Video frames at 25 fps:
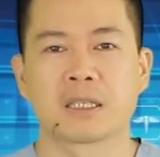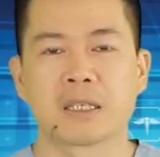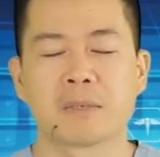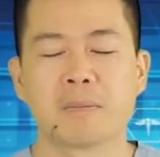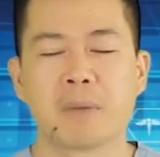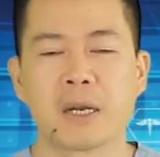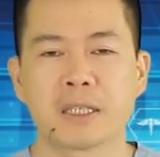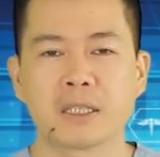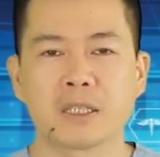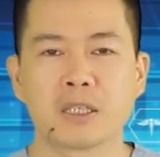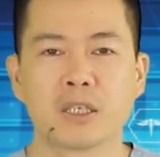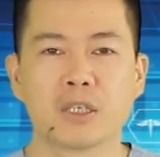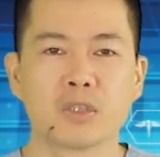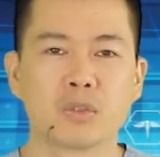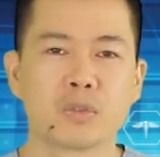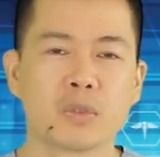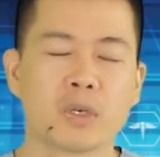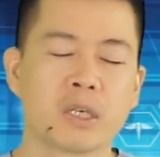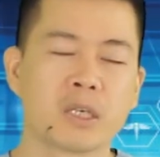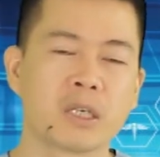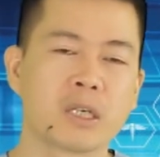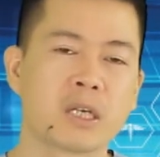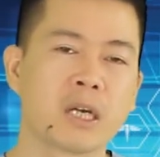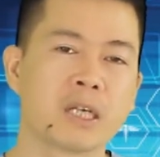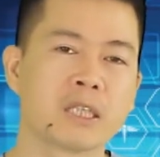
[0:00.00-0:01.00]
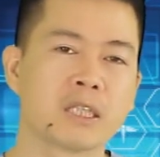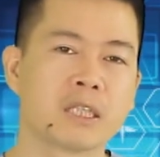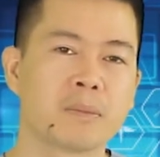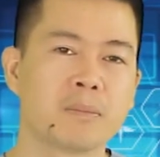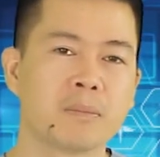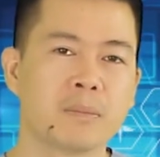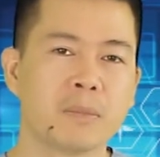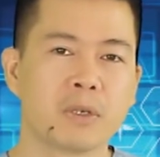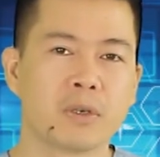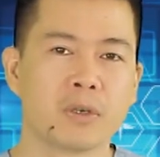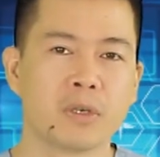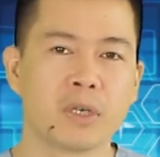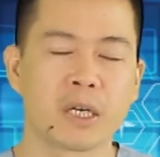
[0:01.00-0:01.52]
Cái bệnh tiền liệt tuyến nó gây ra
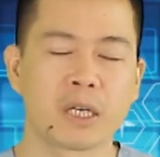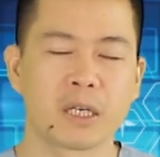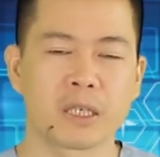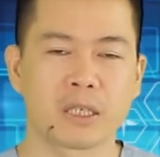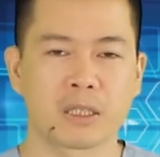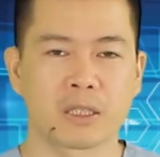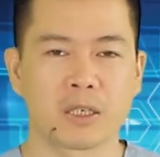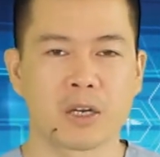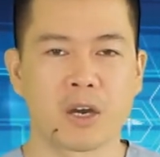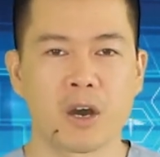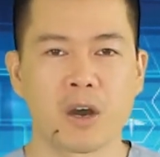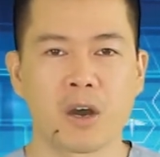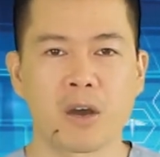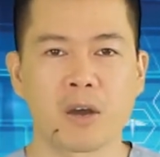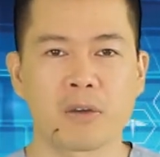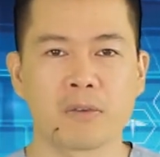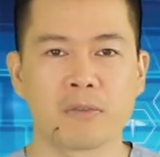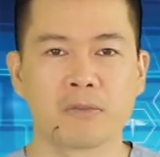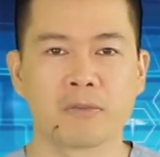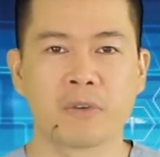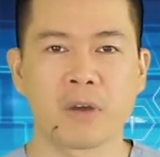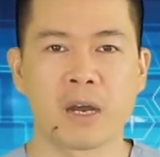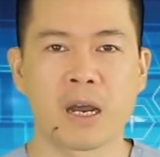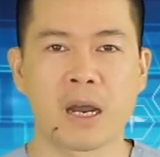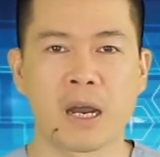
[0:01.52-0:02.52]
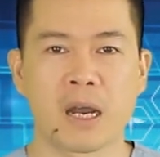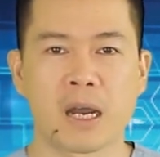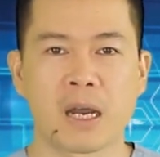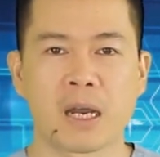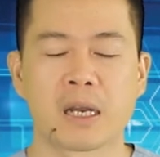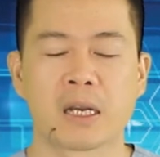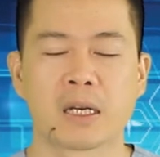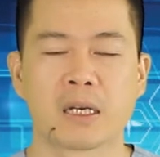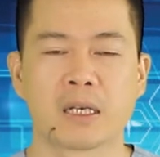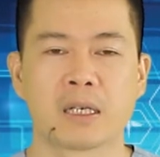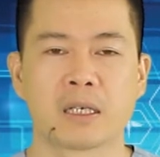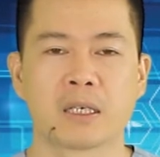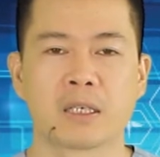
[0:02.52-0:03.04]
biểu hiện đó
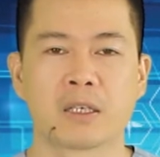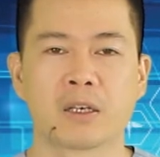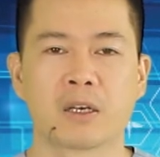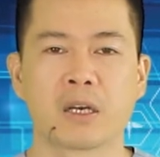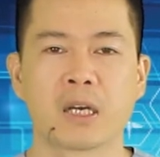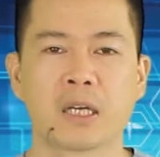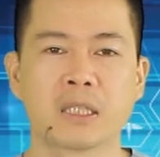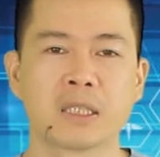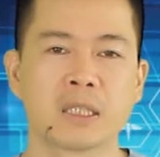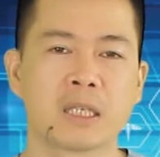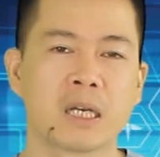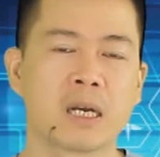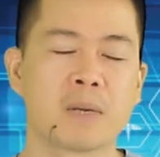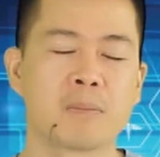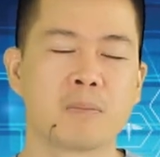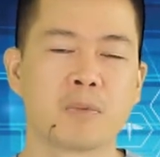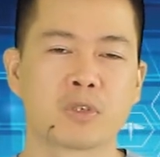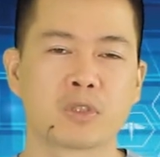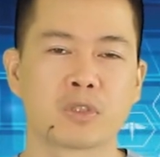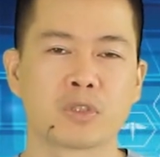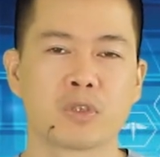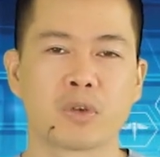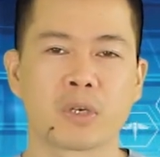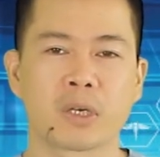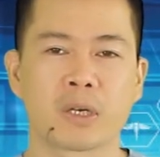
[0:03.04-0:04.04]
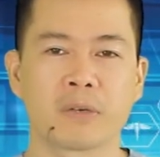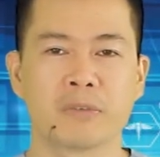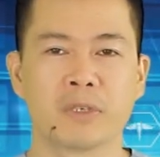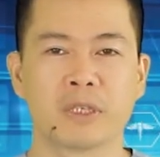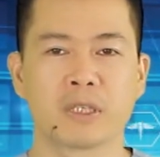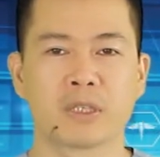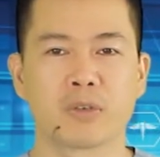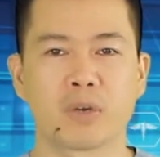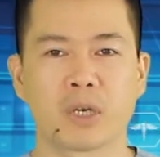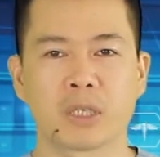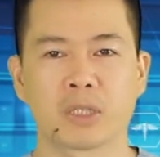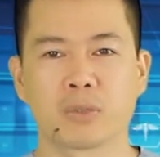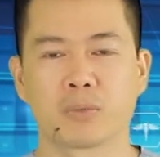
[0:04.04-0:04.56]
và nó gây ra một số các
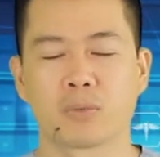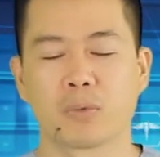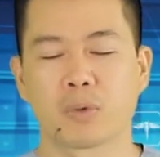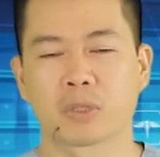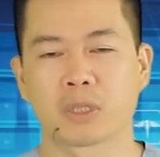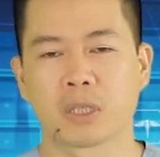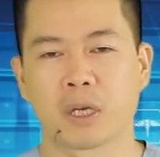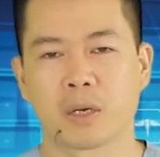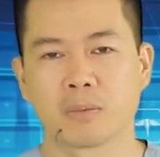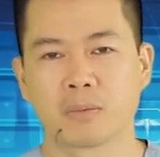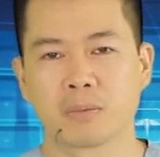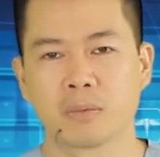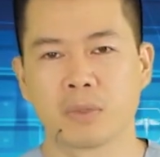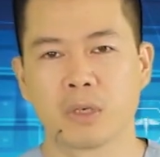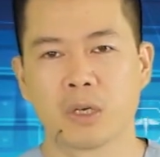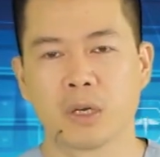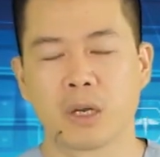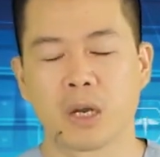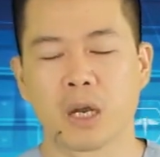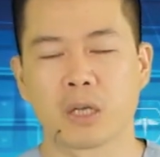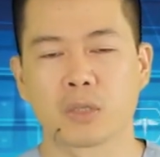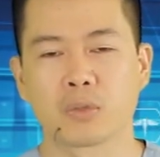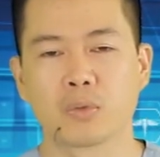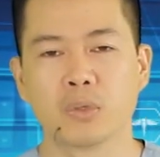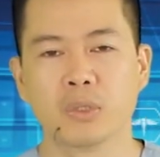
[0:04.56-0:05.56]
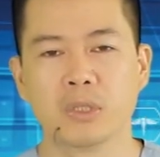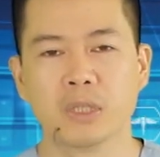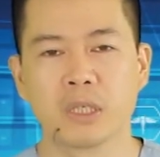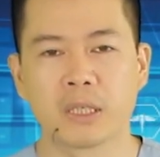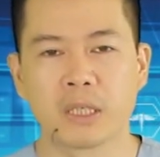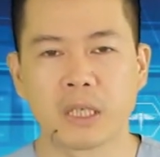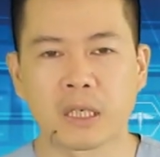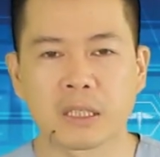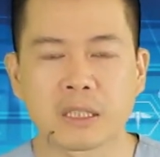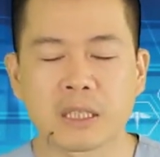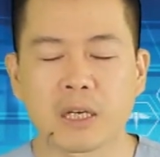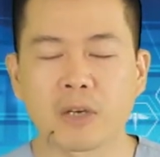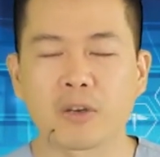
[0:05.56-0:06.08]
phiền toái trong cuộc sống. À, tuy
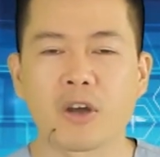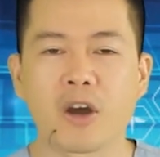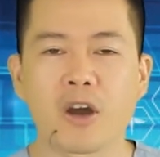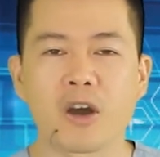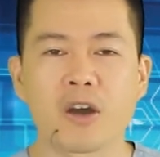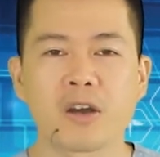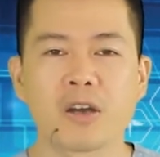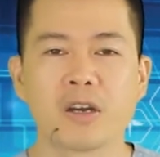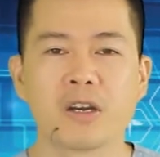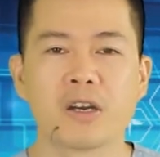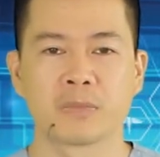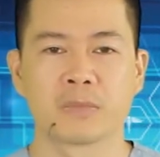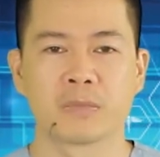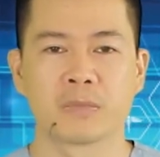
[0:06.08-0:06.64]
nhiên đằng sau đó,